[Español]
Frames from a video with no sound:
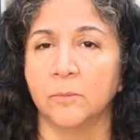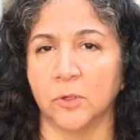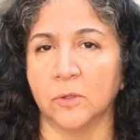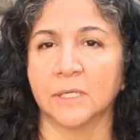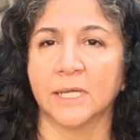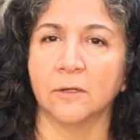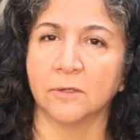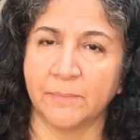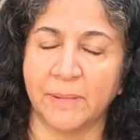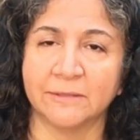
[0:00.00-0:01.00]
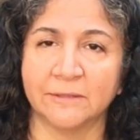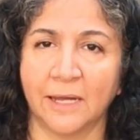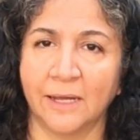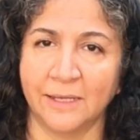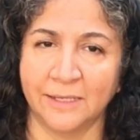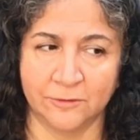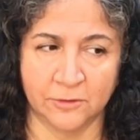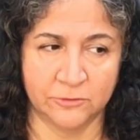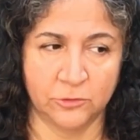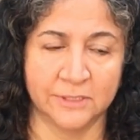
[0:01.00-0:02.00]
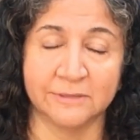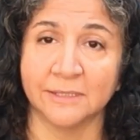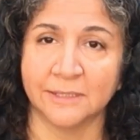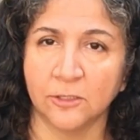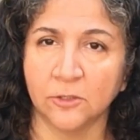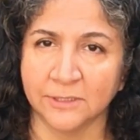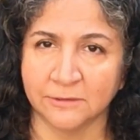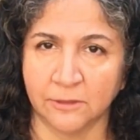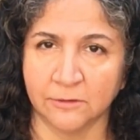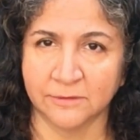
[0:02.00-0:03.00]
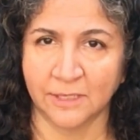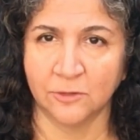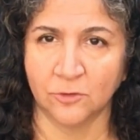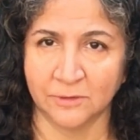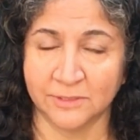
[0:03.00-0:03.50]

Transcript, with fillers: porque lo que pasa en ocasiones anteriores en las que yo lo he